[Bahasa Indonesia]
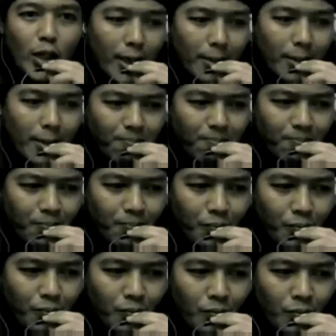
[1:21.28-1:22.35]
kata Tuan
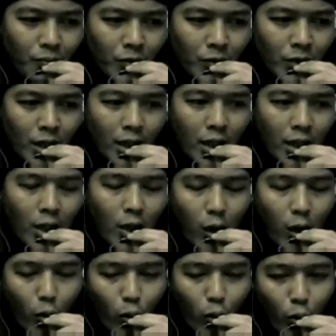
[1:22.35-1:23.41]
Guru bahwa
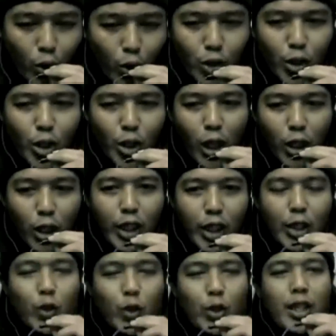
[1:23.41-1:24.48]
wujud Allah
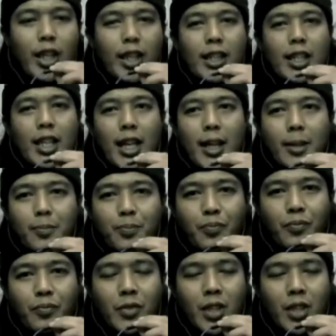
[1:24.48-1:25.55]
itu nyata.
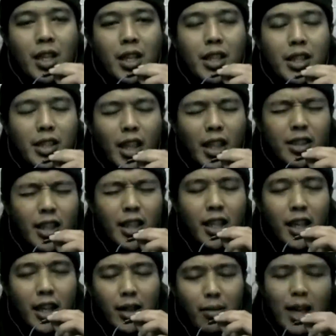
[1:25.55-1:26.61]
Di saat saya
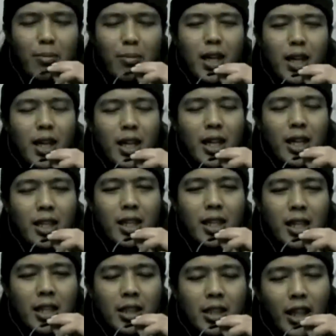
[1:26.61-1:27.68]
meraba-raba,
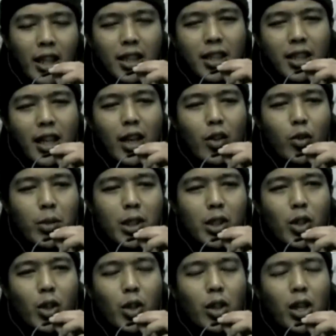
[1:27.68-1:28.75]
saya selalu
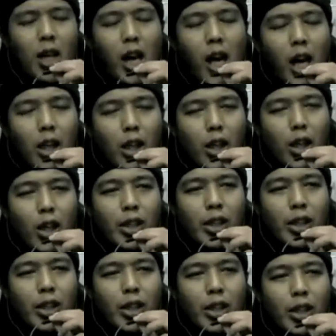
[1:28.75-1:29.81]
mentok Allah
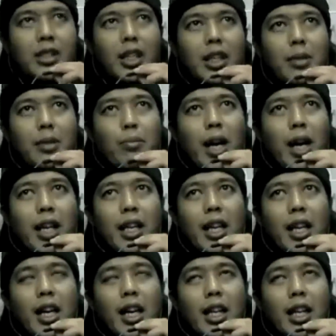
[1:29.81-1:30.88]
tidak bisa
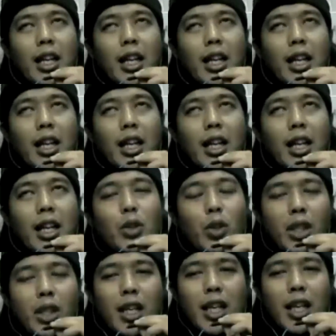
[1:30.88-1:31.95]
dibayang atau dibentuk
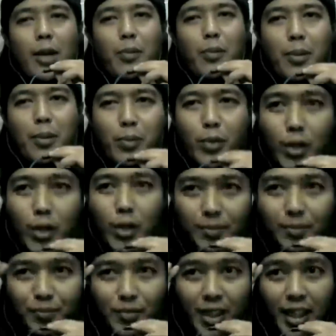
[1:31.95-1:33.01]
dengan apapun,
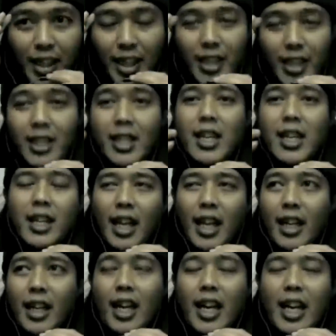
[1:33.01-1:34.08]
ya kan?
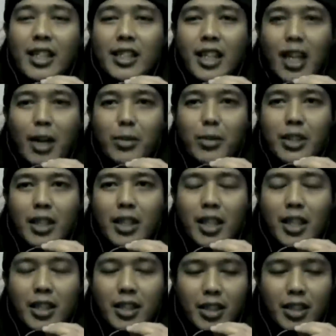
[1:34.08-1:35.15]
Karena laisa kamisli